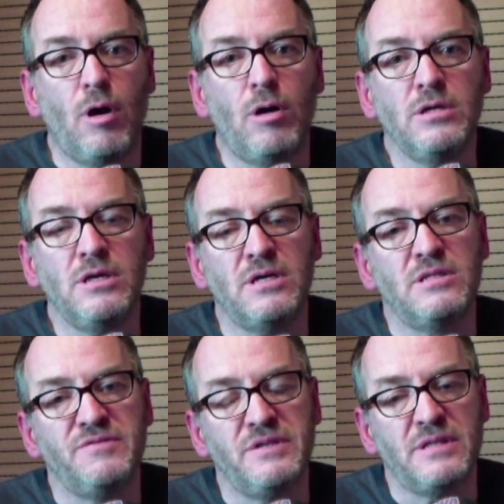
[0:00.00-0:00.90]
ogni
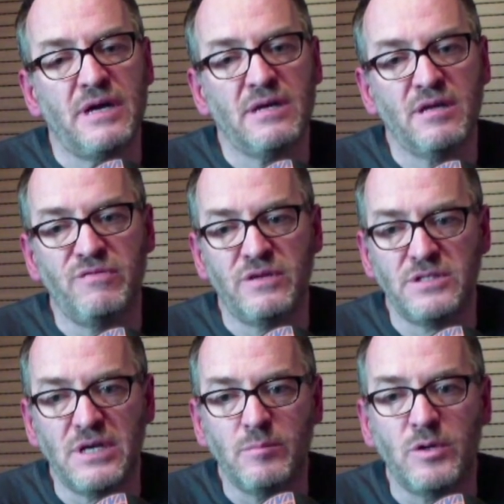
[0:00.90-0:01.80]
attività che
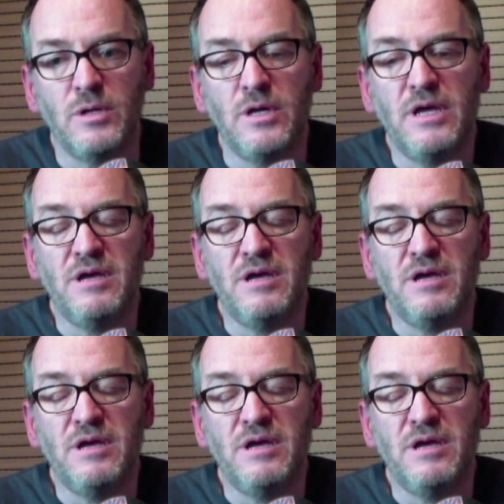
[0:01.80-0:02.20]
facciamo